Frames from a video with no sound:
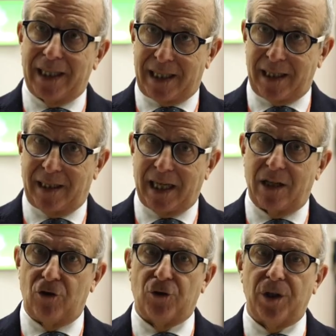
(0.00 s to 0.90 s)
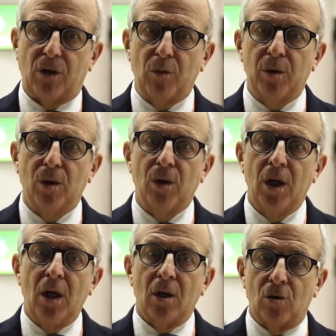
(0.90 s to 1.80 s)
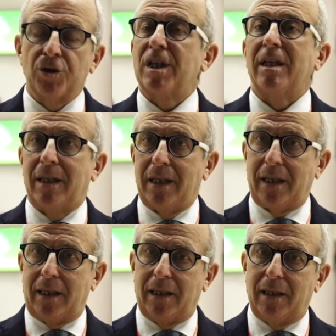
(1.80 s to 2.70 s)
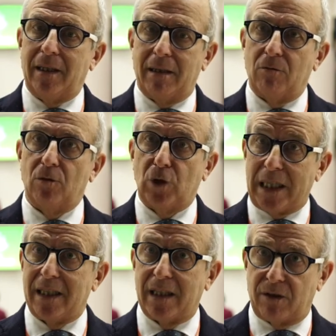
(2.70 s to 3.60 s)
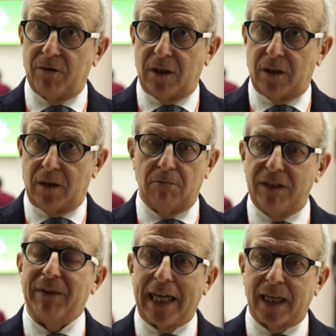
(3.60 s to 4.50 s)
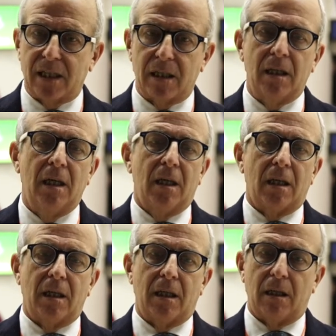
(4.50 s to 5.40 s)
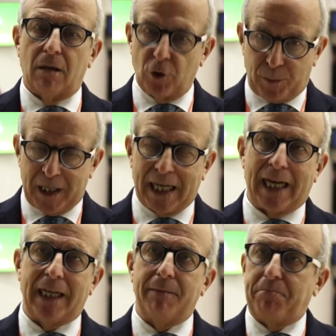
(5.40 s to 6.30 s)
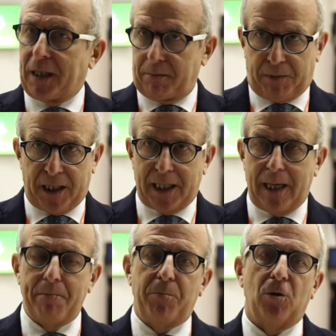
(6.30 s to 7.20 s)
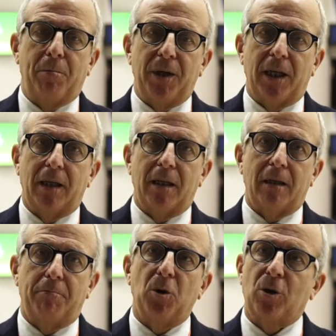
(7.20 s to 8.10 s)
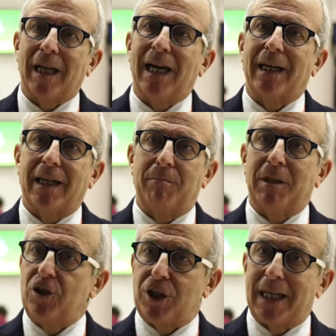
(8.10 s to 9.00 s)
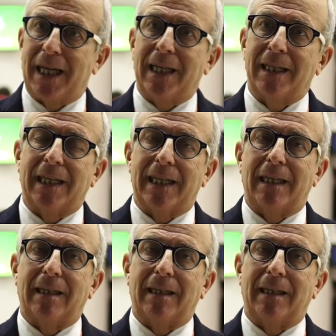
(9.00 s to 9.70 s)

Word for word: del settaggio del robot consente eh, utilizzi eh, diversi, eh, ospedali per, per, esempio per eh, portare medicinali da